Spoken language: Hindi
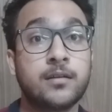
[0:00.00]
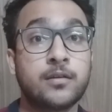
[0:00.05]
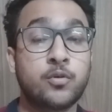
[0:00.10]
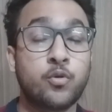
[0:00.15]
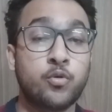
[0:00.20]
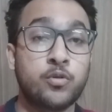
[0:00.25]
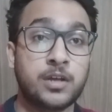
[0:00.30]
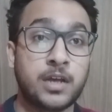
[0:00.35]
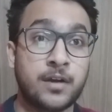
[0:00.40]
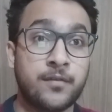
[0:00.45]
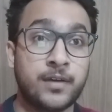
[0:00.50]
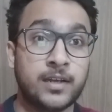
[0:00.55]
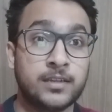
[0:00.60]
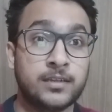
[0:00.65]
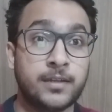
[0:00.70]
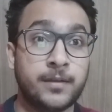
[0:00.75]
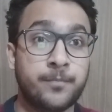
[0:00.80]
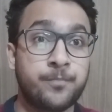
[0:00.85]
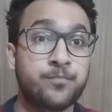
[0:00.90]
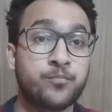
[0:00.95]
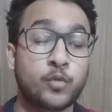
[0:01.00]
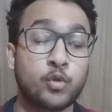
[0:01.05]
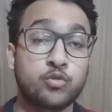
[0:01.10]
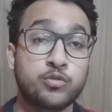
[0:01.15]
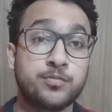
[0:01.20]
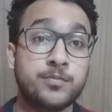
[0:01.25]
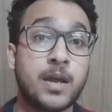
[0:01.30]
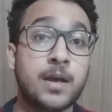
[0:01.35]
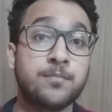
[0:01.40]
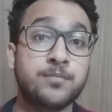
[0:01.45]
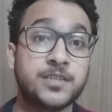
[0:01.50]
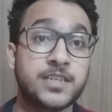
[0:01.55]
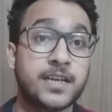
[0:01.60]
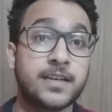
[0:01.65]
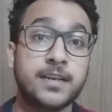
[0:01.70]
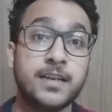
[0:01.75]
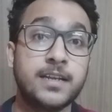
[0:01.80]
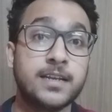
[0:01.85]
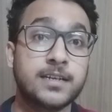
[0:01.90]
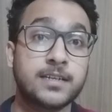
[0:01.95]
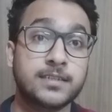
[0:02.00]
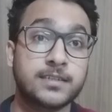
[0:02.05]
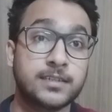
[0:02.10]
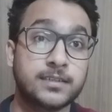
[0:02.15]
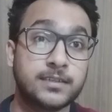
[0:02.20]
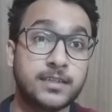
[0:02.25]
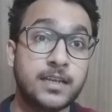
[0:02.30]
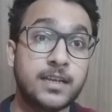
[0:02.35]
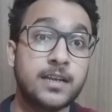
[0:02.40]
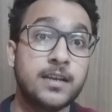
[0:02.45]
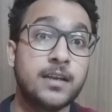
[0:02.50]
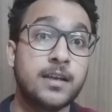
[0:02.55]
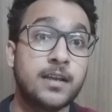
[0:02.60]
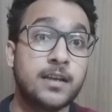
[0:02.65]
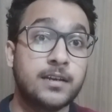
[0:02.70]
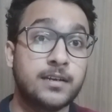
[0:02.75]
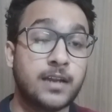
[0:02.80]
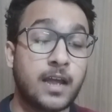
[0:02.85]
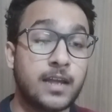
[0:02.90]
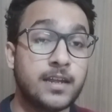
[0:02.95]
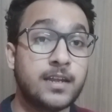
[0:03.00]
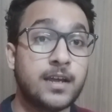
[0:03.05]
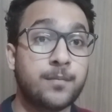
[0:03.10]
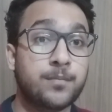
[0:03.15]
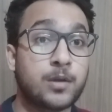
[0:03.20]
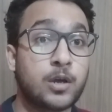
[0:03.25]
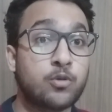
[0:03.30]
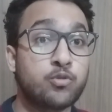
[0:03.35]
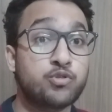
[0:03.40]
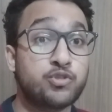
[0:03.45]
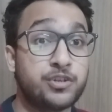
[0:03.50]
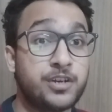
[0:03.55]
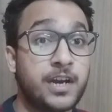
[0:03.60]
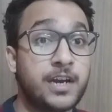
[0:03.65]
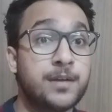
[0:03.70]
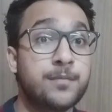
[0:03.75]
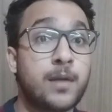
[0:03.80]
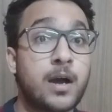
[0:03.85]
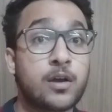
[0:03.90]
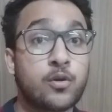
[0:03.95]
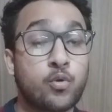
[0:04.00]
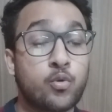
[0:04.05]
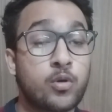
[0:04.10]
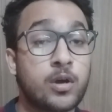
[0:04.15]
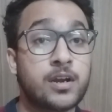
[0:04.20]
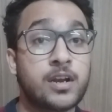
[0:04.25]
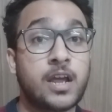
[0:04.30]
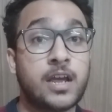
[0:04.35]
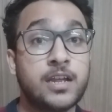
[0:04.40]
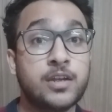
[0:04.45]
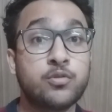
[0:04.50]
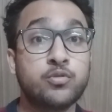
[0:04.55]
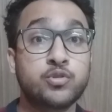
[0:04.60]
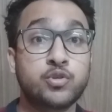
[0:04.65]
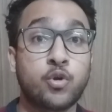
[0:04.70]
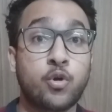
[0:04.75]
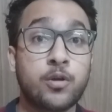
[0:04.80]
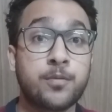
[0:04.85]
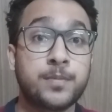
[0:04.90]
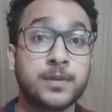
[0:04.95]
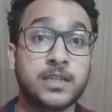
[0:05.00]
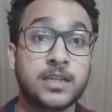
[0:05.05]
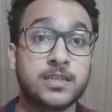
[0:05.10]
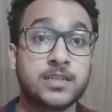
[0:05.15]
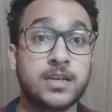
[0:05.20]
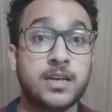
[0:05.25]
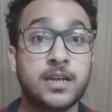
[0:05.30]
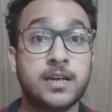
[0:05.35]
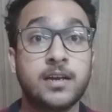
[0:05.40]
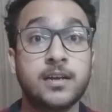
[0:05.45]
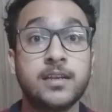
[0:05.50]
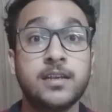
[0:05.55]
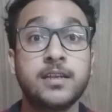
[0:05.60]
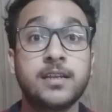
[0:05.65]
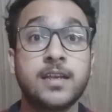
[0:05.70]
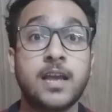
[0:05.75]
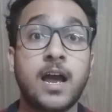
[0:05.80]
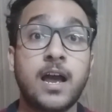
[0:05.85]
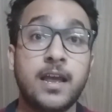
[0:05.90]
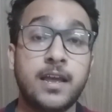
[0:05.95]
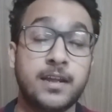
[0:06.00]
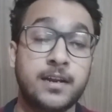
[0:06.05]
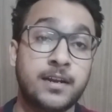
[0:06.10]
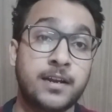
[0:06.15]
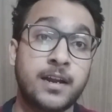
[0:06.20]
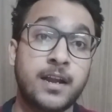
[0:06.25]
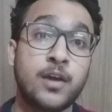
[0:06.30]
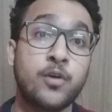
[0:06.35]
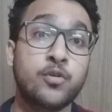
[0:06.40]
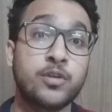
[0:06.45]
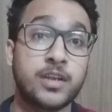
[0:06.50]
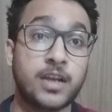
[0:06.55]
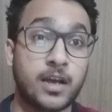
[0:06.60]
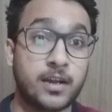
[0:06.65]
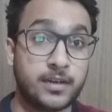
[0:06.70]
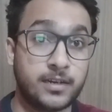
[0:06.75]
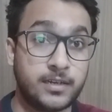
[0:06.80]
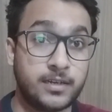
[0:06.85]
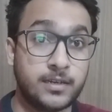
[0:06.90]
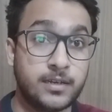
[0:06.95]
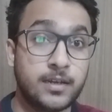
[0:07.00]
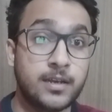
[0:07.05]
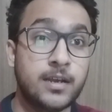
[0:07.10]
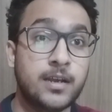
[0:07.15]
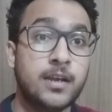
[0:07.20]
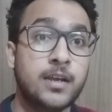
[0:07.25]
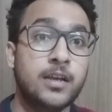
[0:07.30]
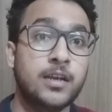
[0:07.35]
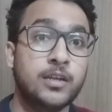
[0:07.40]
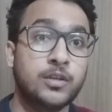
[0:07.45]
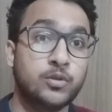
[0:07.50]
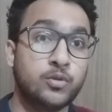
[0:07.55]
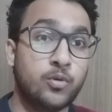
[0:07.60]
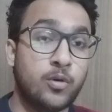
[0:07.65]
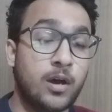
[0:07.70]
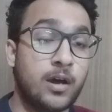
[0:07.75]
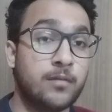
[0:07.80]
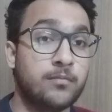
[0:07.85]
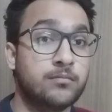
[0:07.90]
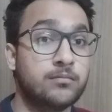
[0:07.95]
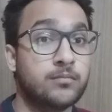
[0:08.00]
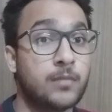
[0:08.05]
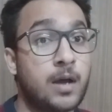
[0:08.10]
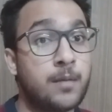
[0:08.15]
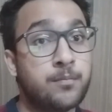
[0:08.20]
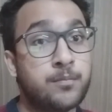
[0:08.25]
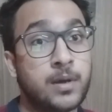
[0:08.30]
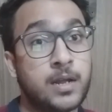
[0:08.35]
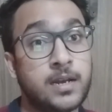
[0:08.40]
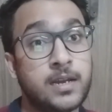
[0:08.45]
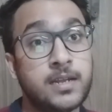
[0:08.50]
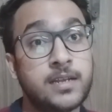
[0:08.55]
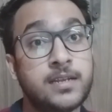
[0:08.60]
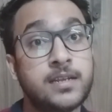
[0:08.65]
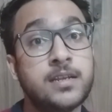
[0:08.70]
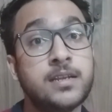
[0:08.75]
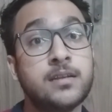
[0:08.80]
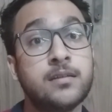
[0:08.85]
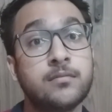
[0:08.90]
कोड करवाते हैं उसमें आप चेक नहीं कर सकते ना ही आपका कुछ रेड मार्क होगा ना ही कुछ और पता चलेगा कि क्या एरर है और क्या नहीं तो हाँ आप भले ही